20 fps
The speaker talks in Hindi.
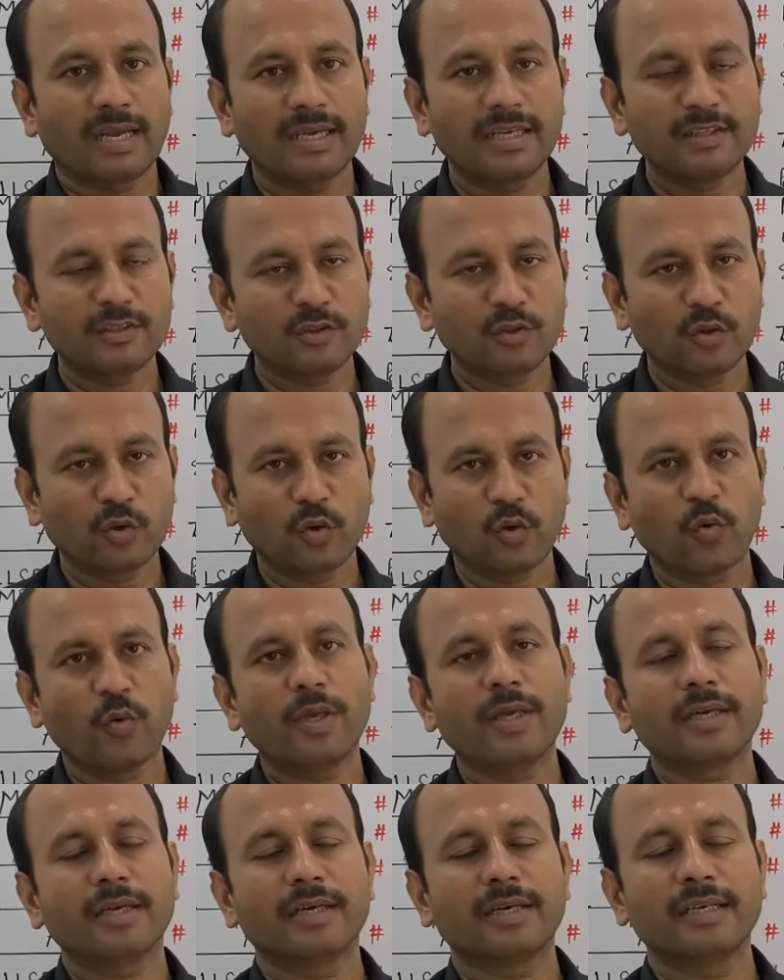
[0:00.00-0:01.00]
इन दोनों
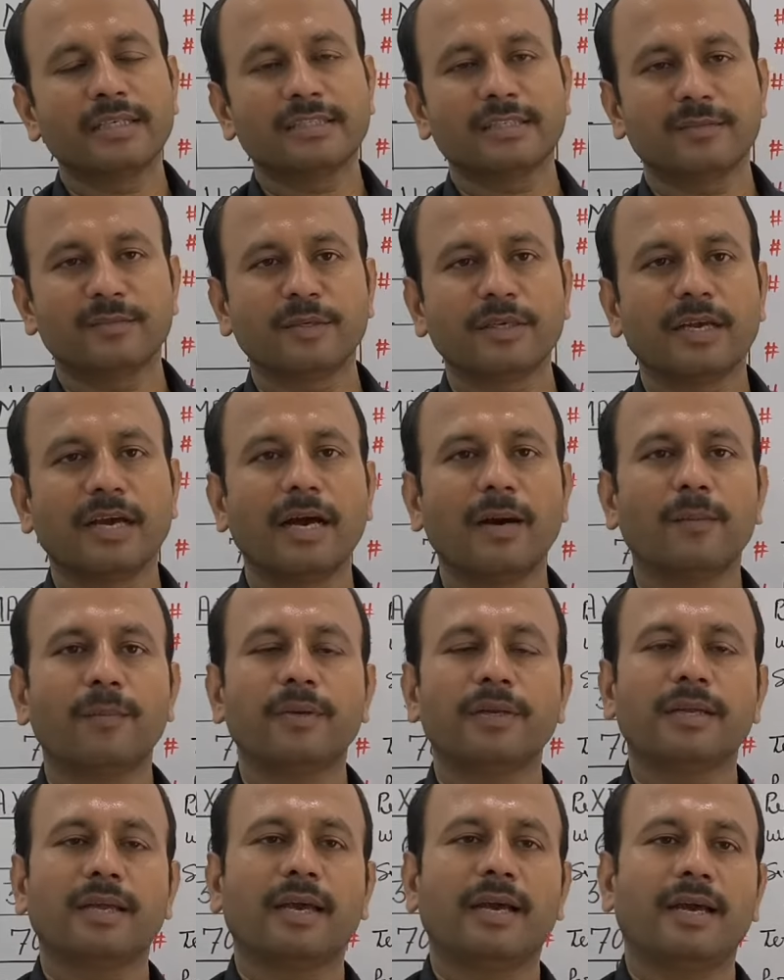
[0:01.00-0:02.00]
ही कंडीशन में यहाँ
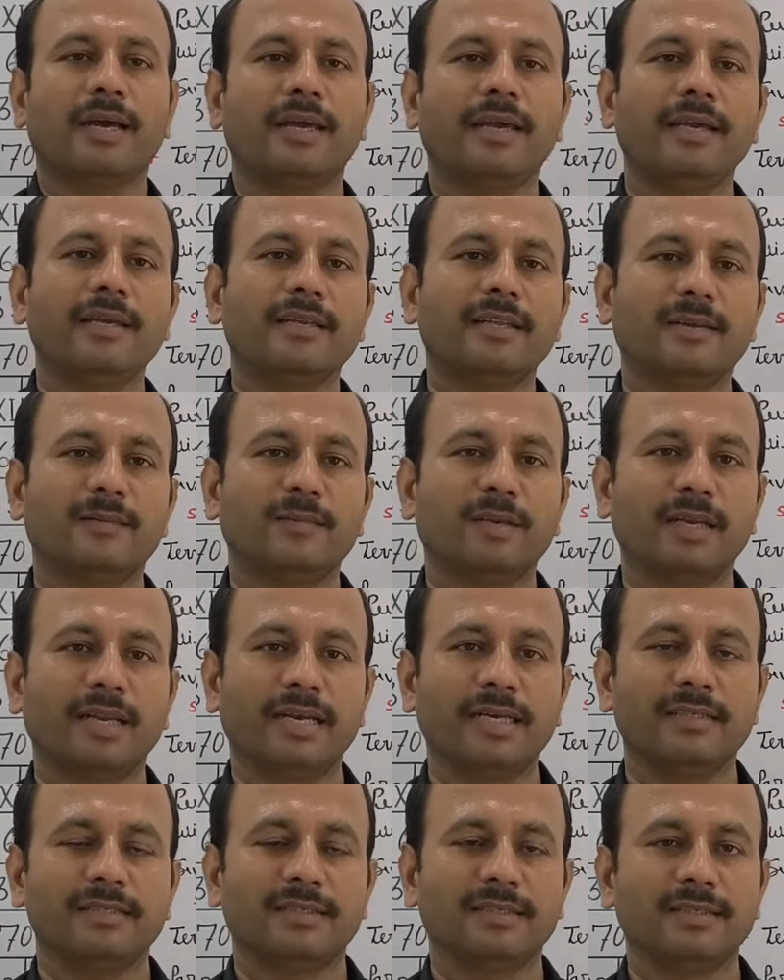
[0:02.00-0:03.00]
पर क्या है एक टर्मिनल
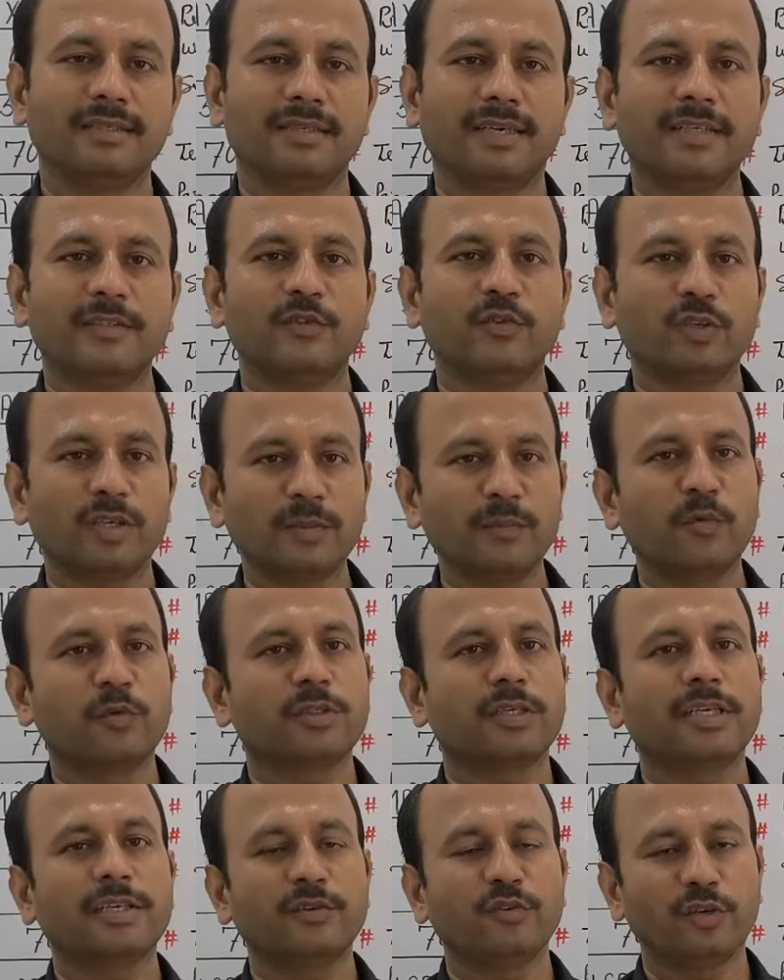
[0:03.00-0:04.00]
एडिशन दिया है जो कि
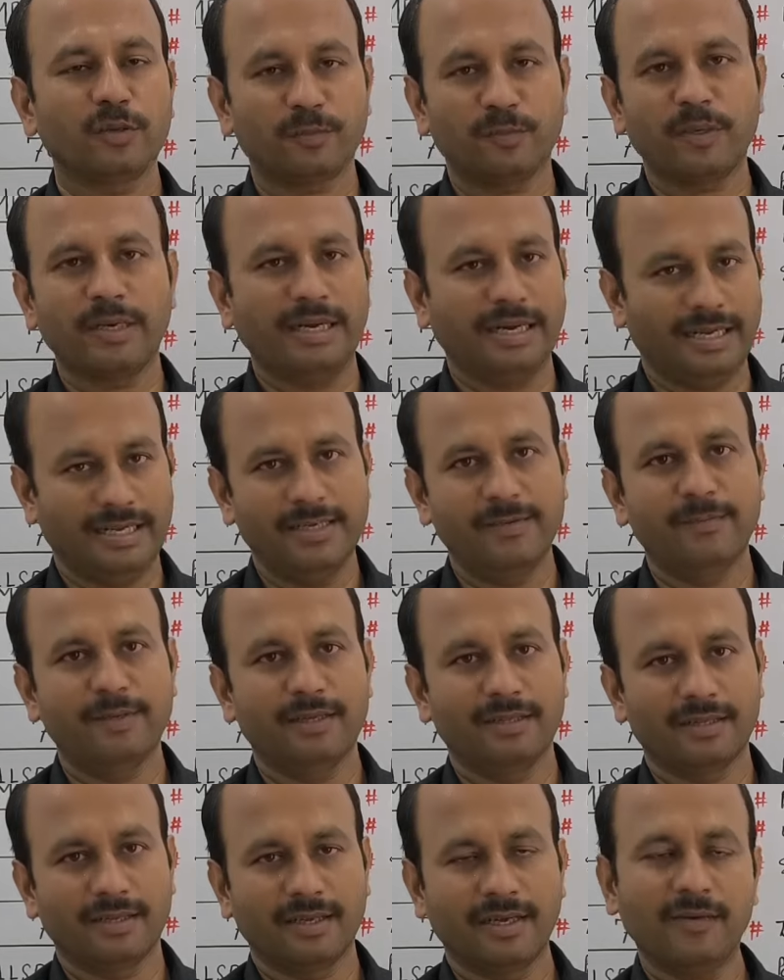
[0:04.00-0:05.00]
मोस्टली यूलिप में नहीं
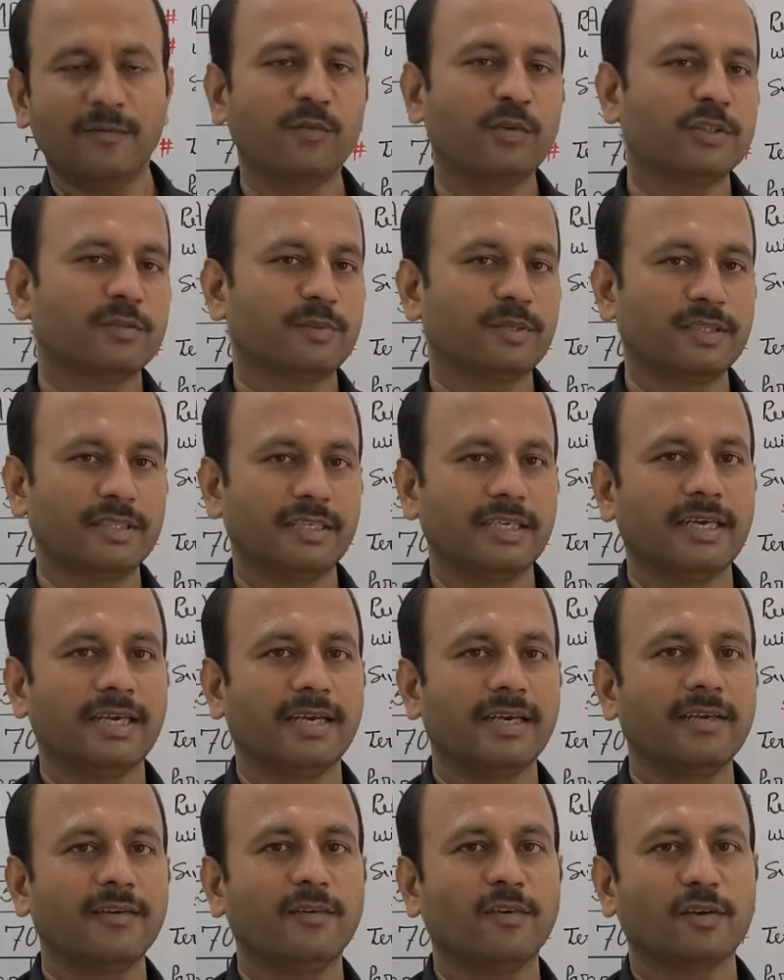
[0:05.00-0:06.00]
मिलता है वो इसमें दिया
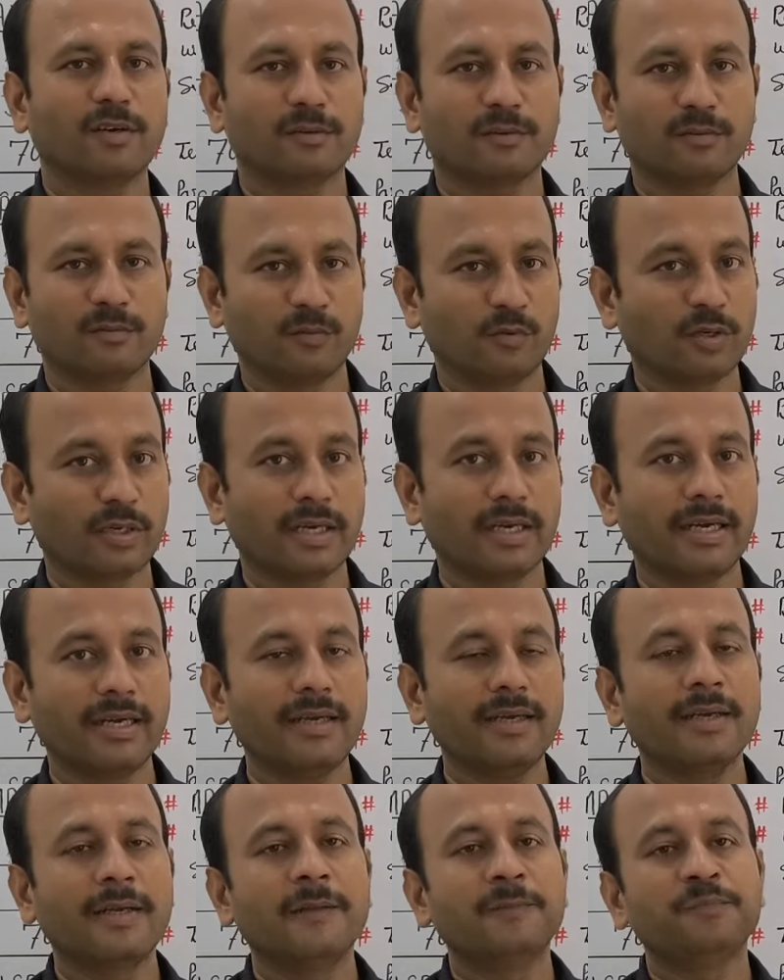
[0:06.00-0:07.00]
है और वो क्या
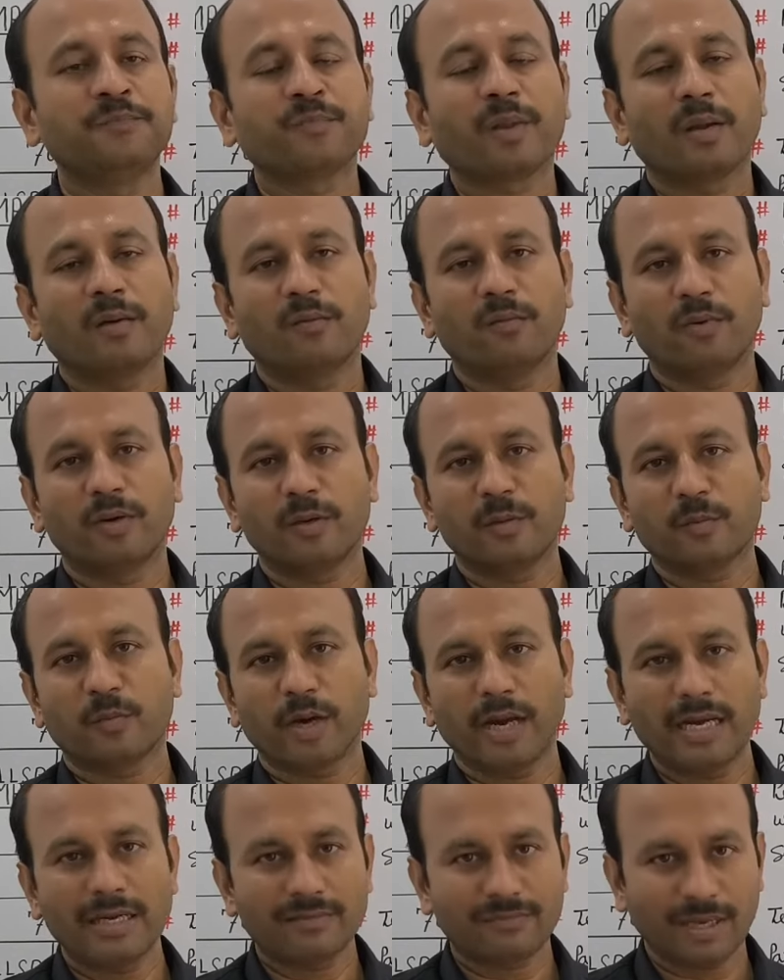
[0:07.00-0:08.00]
है
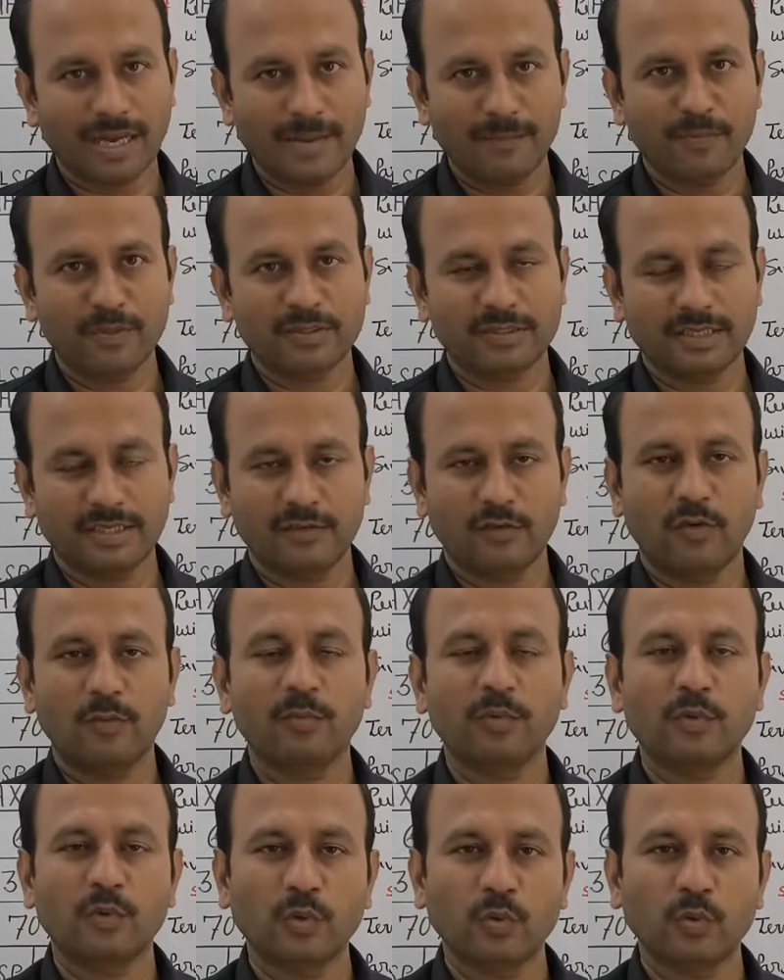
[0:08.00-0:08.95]
1.5 परसेंट ऑफ